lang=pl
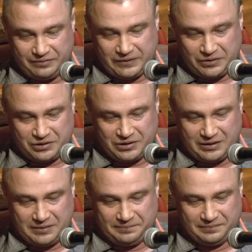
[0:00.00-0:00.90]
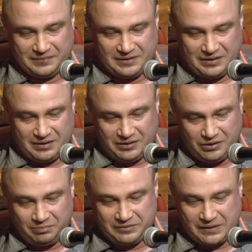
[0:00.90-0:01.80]
wreszcie i
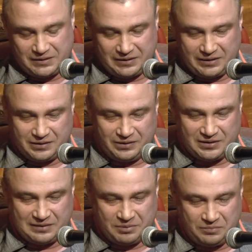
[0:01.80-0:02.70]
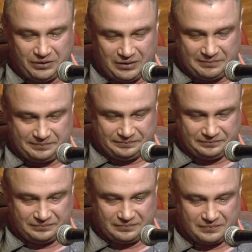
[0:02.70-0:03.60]
o pracy chętnie zapominam.
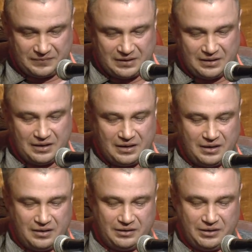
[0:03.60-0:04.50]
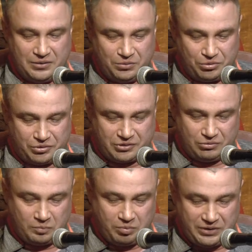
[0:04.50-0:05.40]
Kiedy już
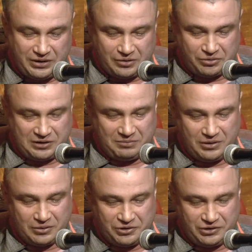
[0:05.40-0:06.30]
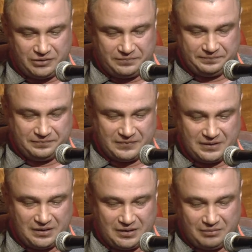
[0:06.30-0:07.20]
upłynie 8 godzin,
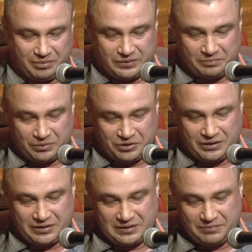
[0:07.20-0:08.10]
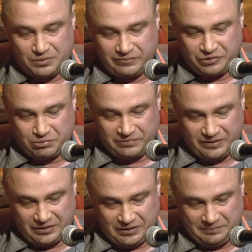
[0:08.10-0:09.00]
po robocie jestem znów
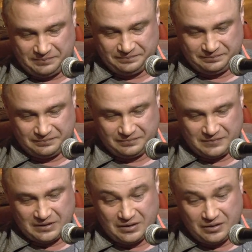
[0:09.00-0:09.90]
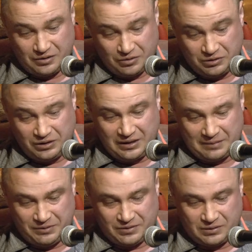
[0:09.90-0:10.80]
człowiekiem.
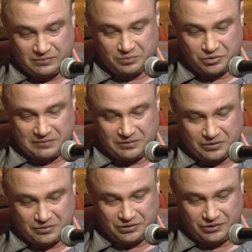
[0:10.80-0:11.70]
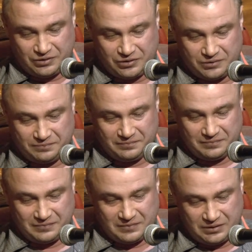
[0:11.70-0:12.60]
Chodnikami znowu muszę chodzić
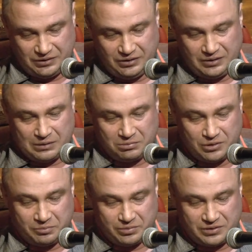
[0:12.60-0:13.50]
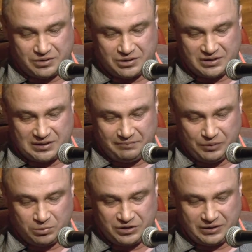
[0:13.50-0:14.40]
i autobus czasem mi
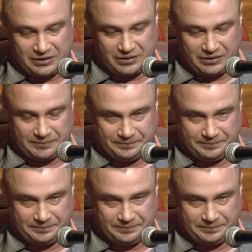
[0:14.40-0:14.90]
ucieknie.